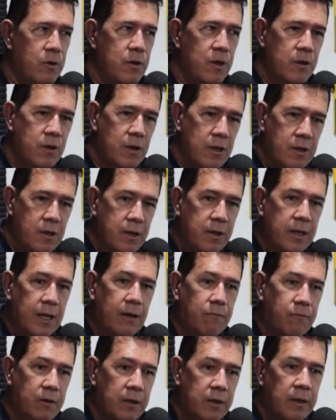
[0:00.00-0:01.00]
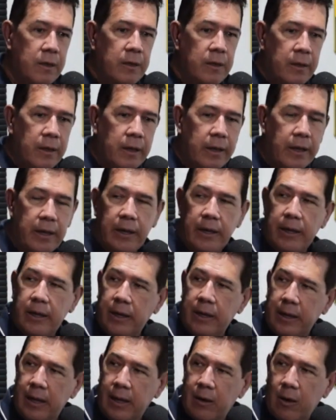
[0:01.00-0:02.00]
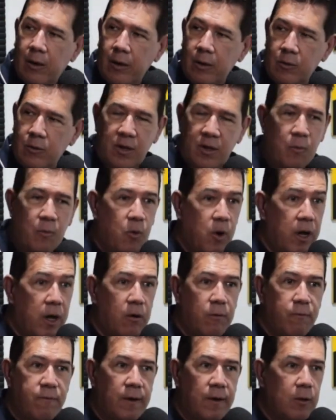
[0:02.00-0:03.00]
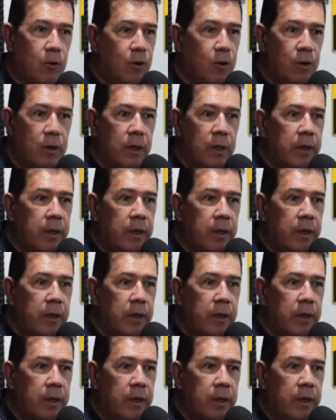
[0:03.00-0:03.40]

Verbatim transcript: a gente estava é, a hora que Samuel falou,